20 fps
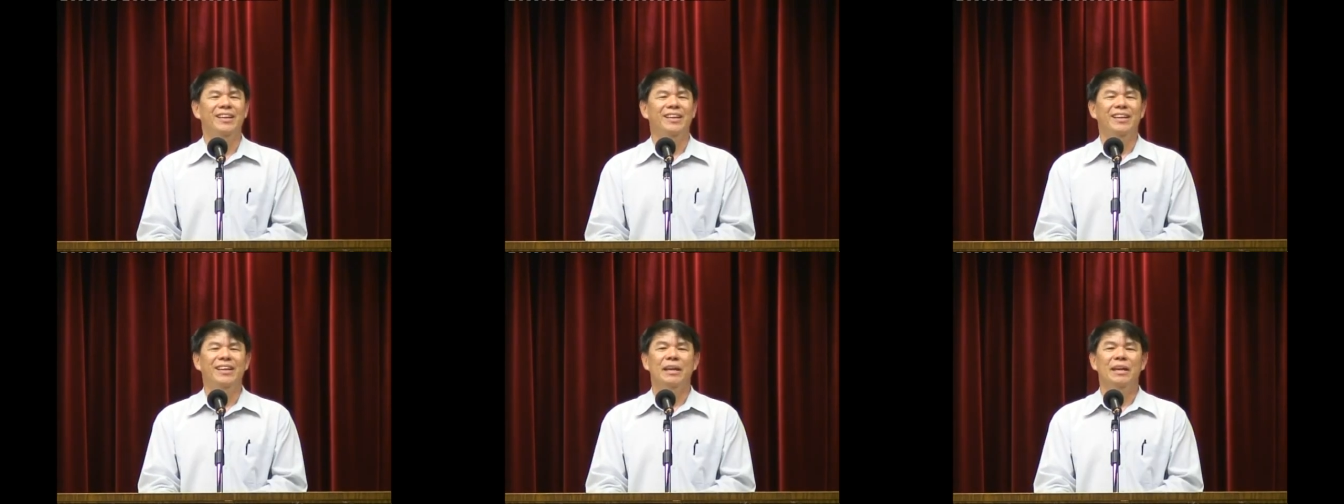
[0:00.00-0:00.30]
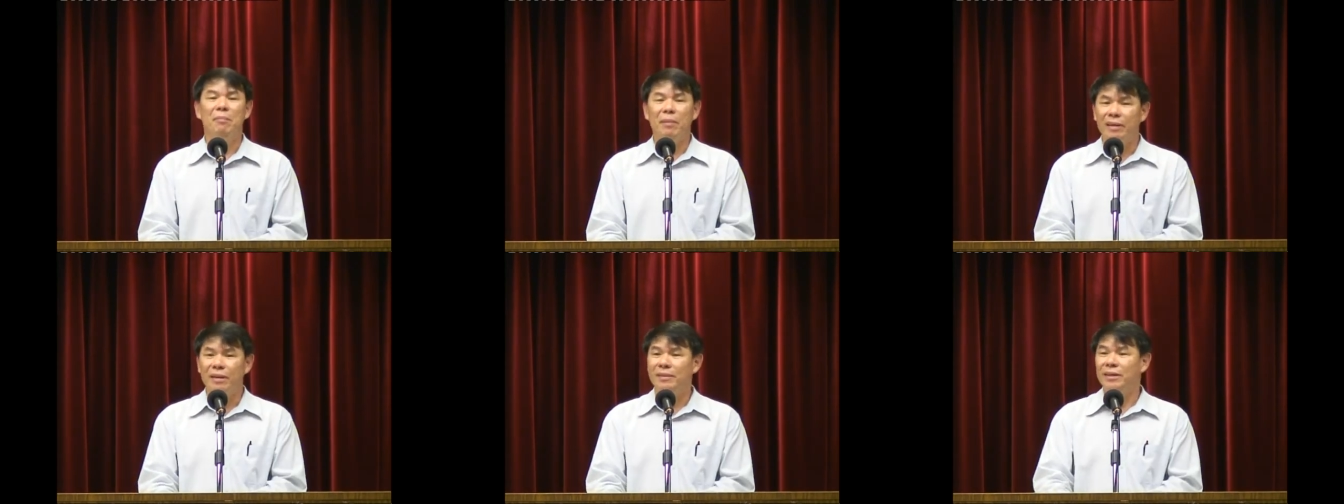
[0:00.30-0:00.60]
那
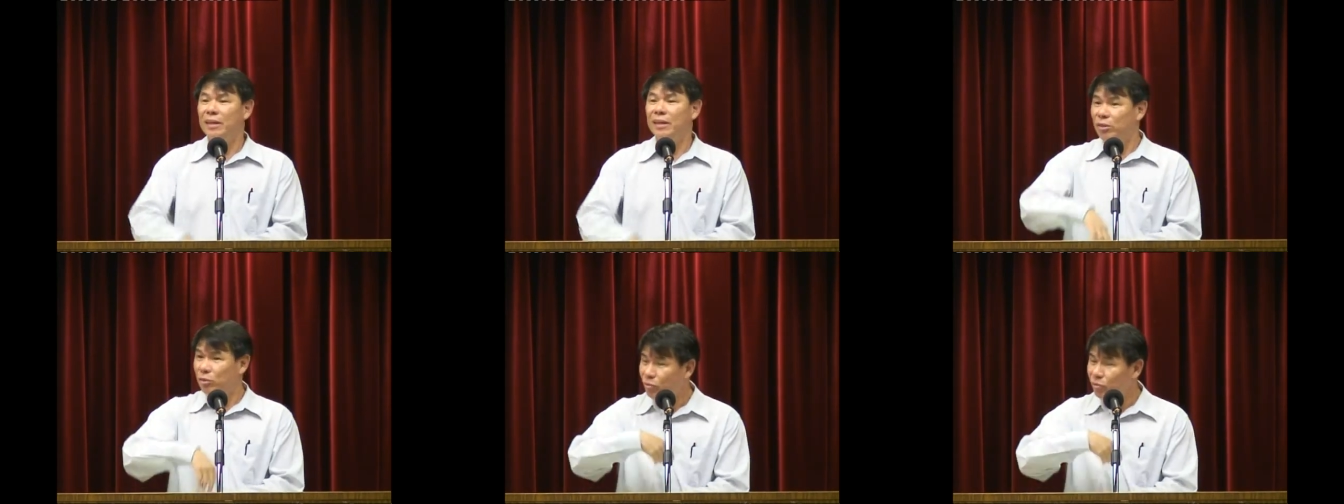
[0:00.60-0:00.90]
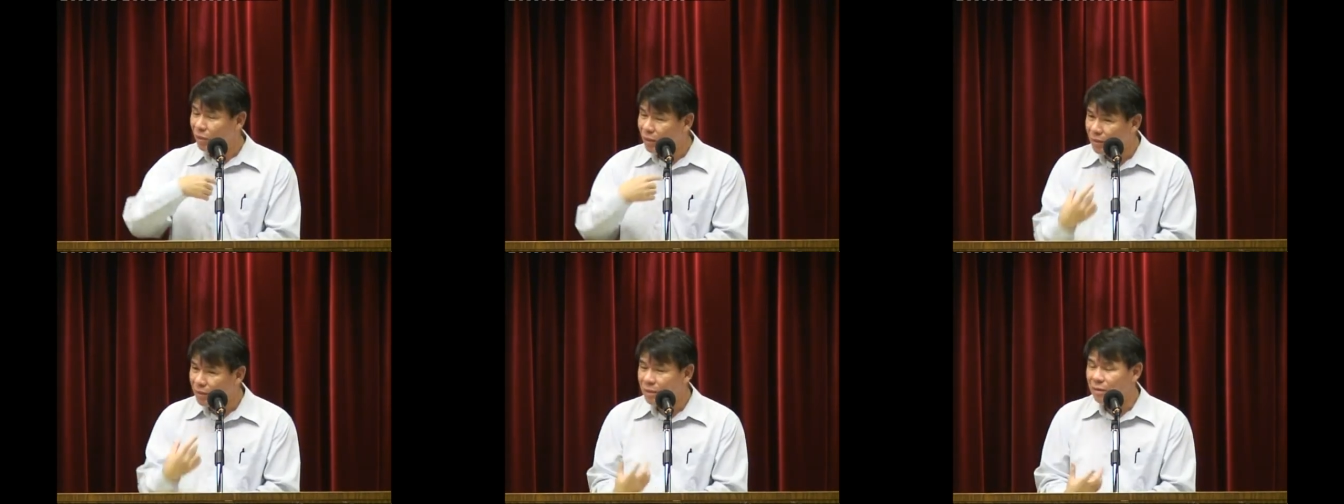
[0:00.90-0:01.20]
么你
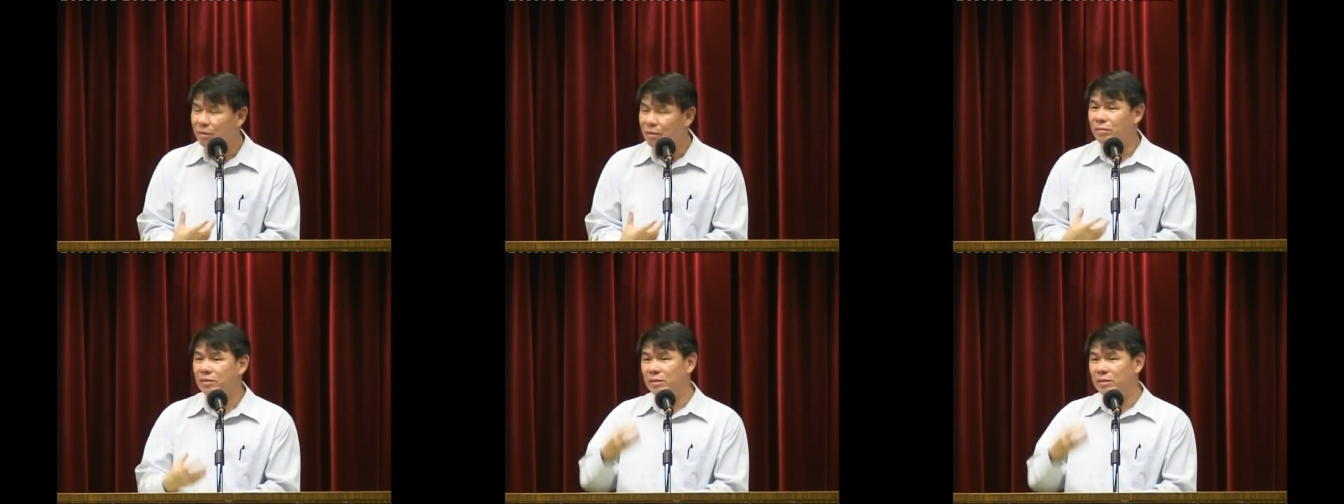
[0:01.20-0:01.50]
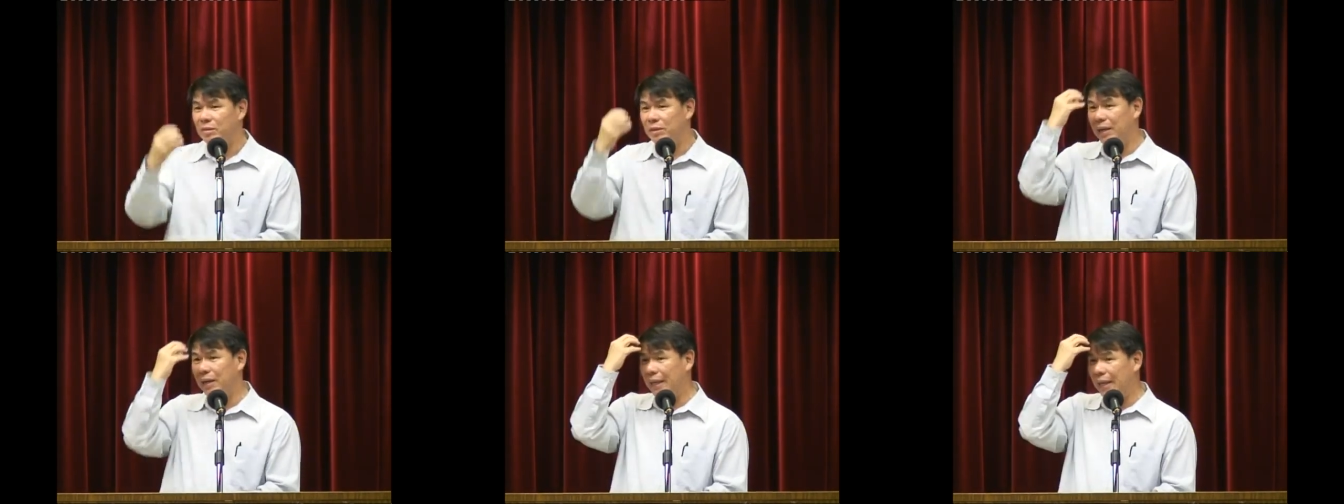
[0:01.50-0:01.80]
读了之后就
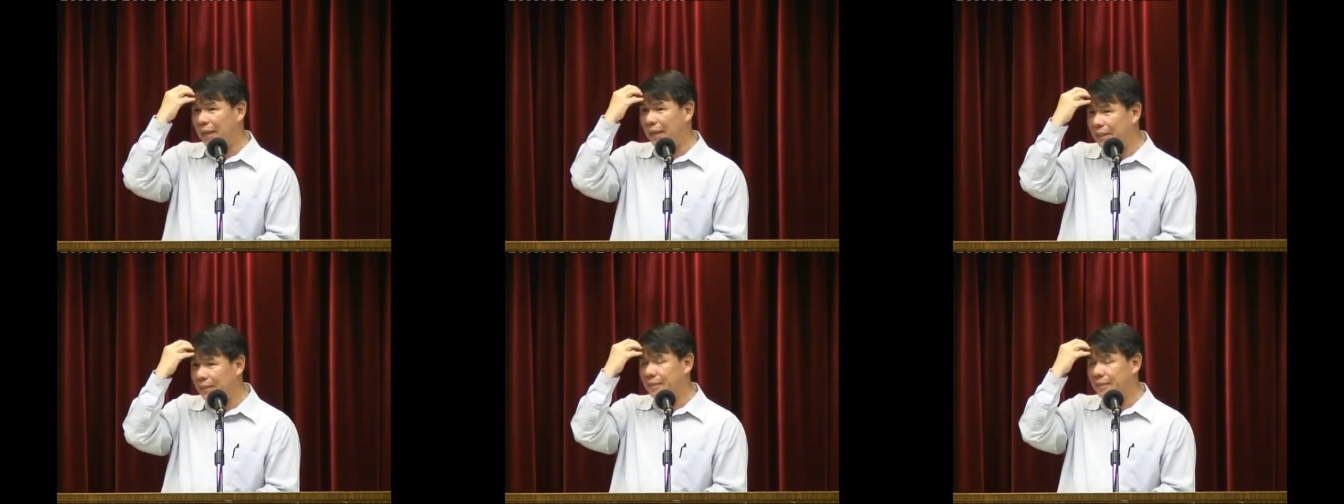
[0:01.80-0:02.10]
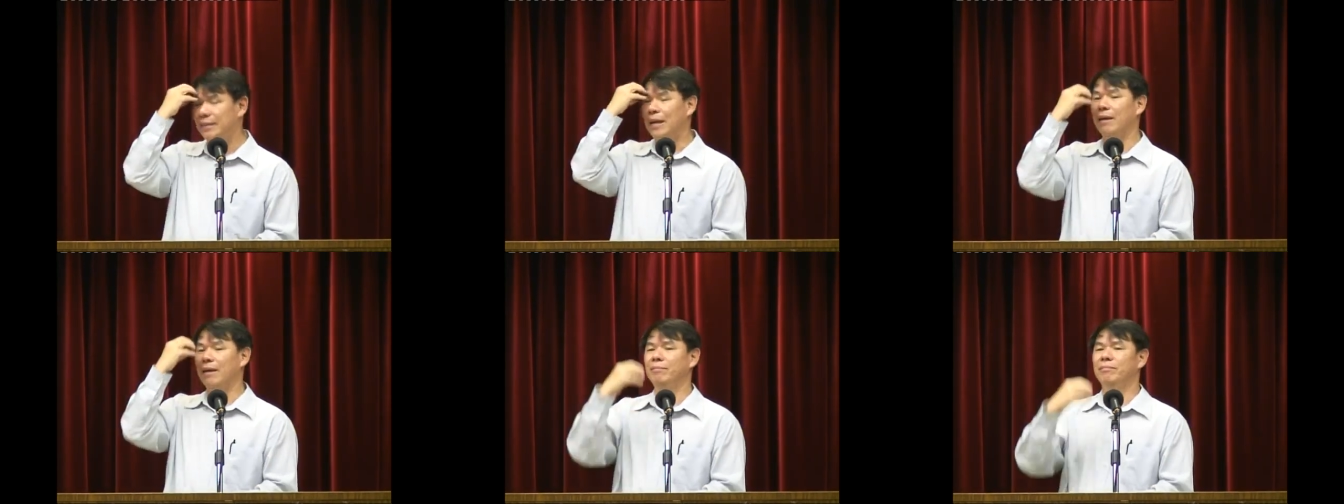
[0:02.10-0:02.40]
有个印
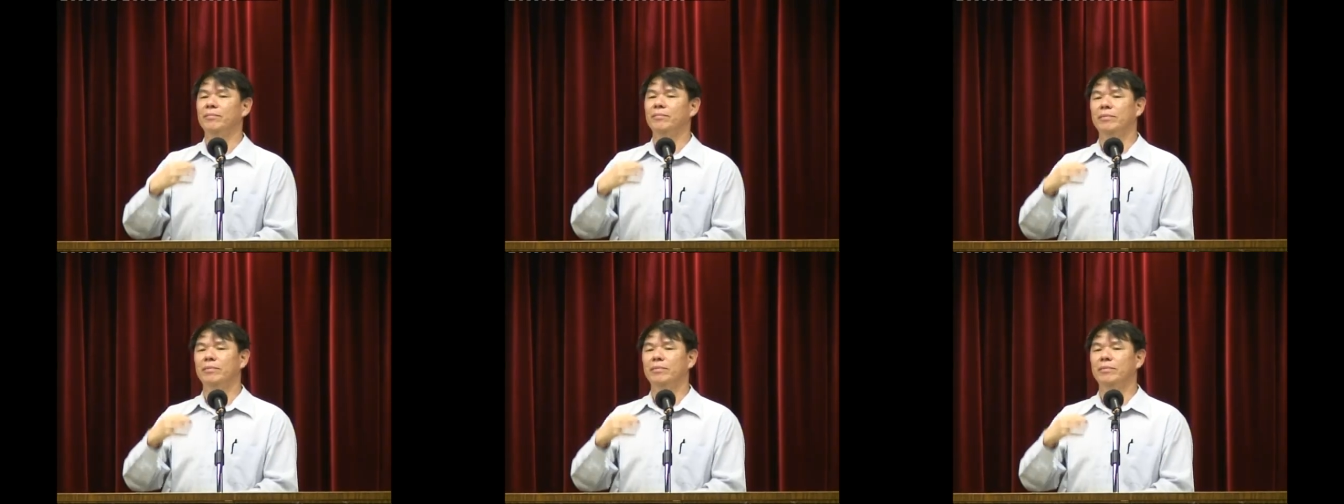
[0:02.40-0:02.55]
象，